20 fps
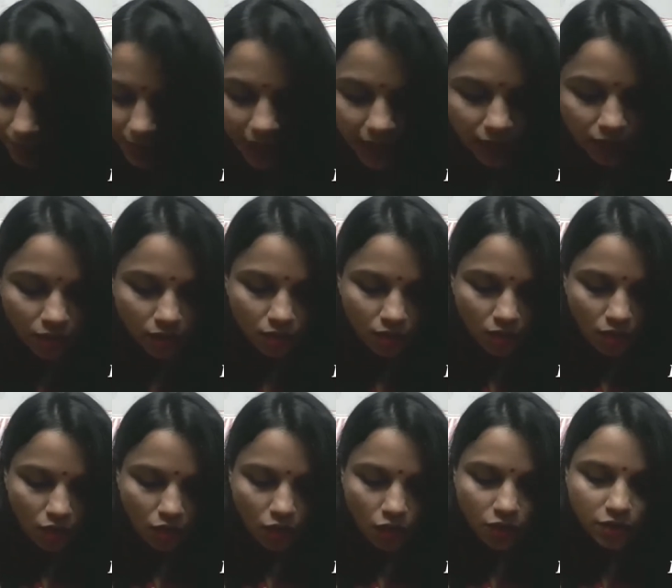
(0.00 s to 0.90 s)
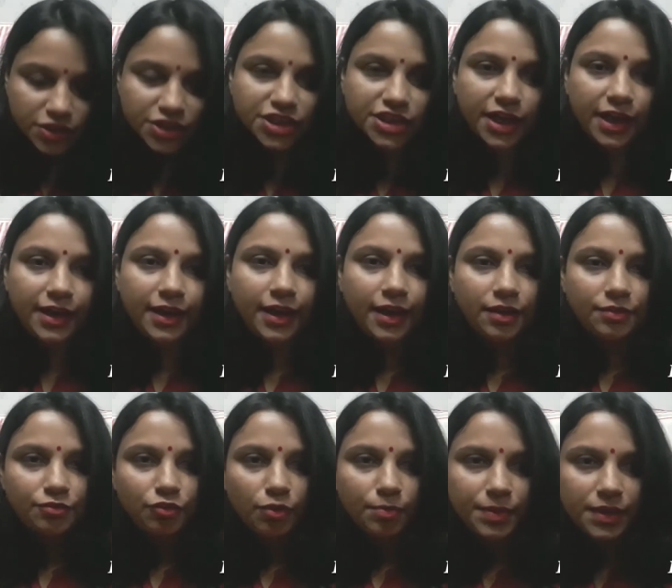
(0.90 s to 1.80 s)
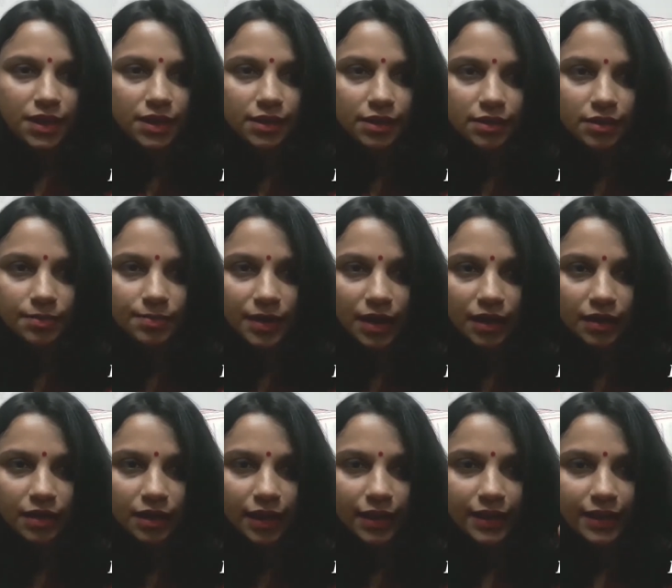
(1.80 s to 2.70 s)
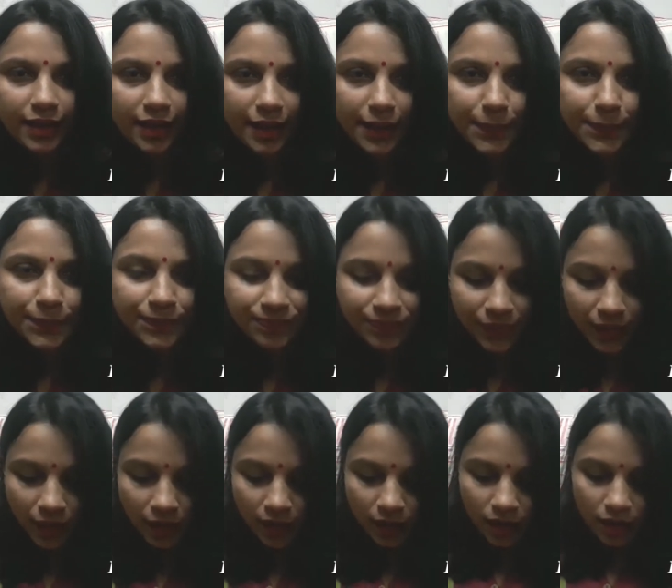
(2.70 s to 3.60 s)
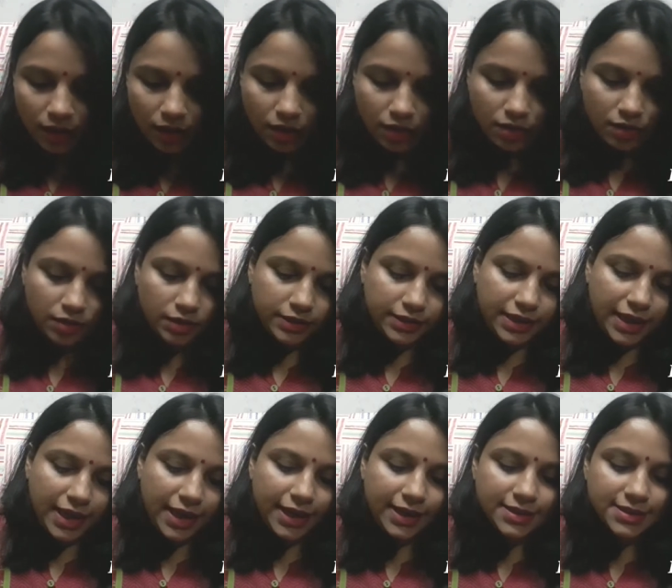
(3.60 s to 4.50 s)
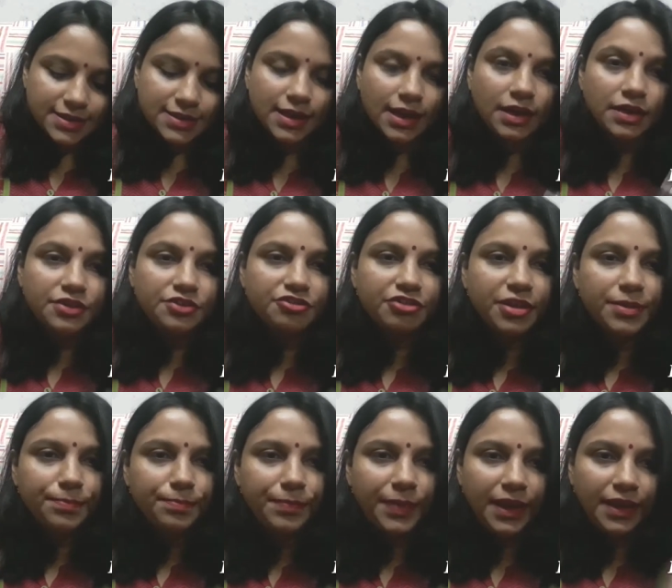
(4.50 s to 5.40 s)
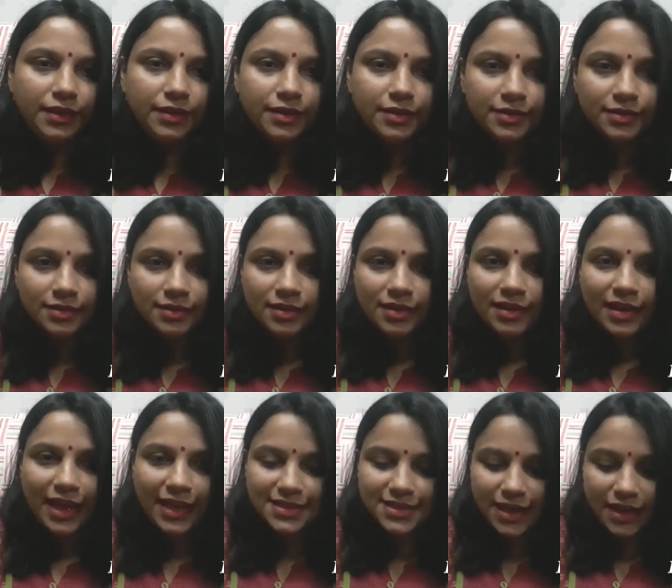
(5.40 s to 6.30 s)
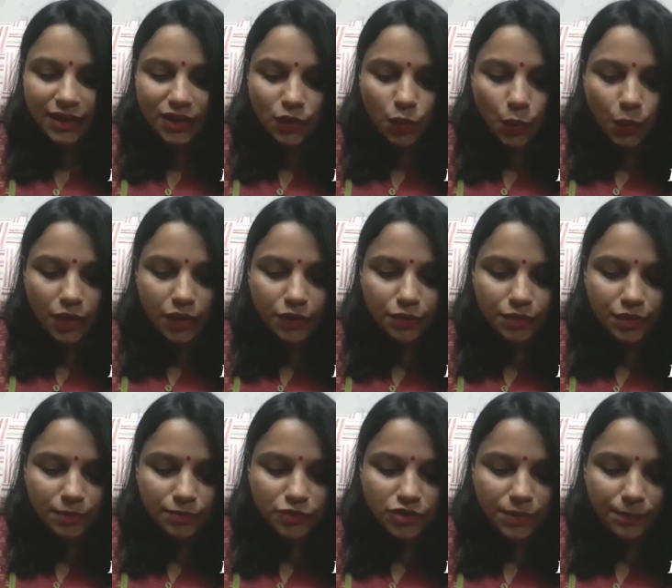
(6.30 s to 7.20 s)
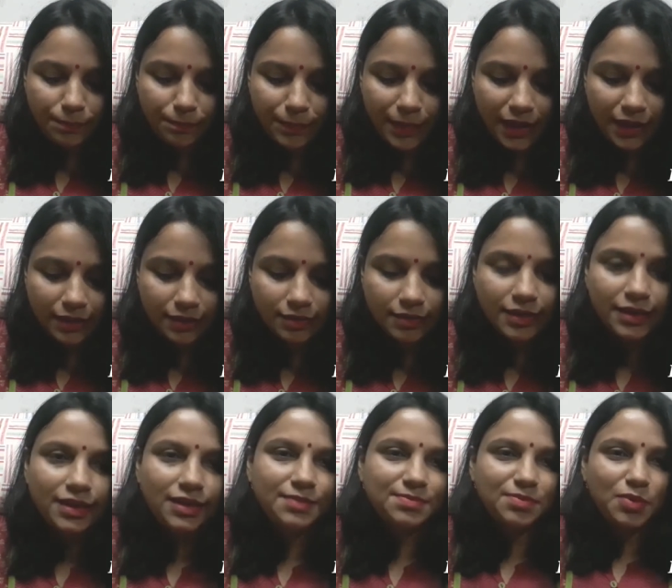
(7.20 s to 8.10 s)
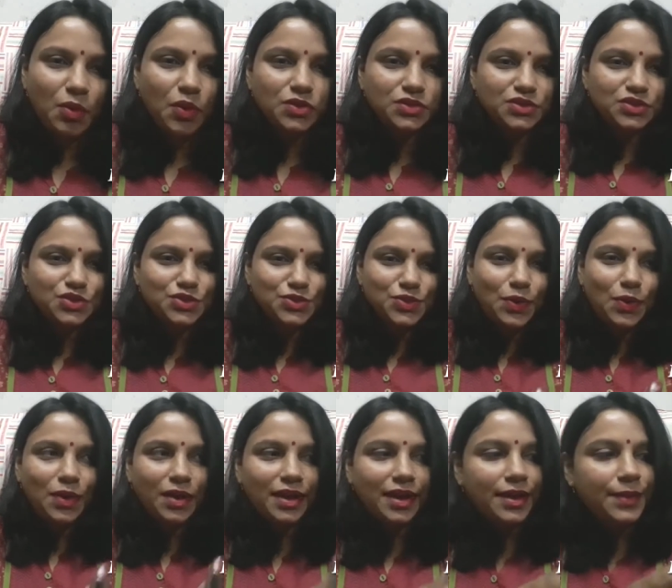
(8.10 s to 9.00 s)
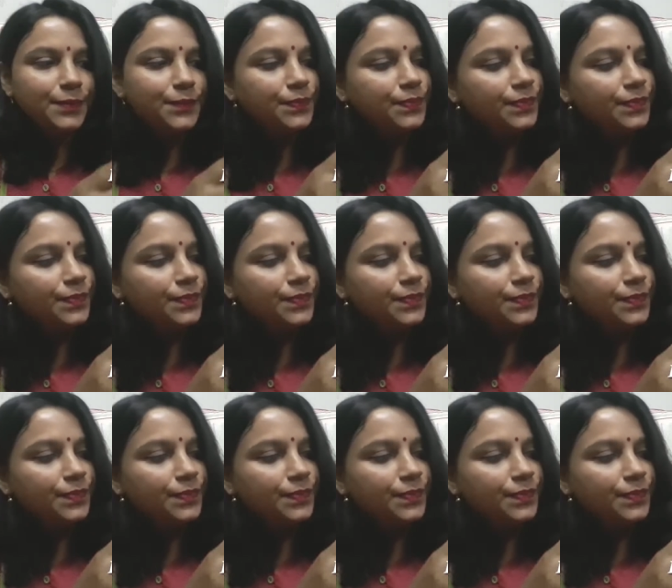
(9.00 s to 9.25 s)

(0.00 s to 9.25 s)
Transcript: एक और शेड है वो भी कलर बार का ही है ये है सल्ट्री पिंक एज आई टोल्ड यू कि मुझे पिंक की बहुत शौक है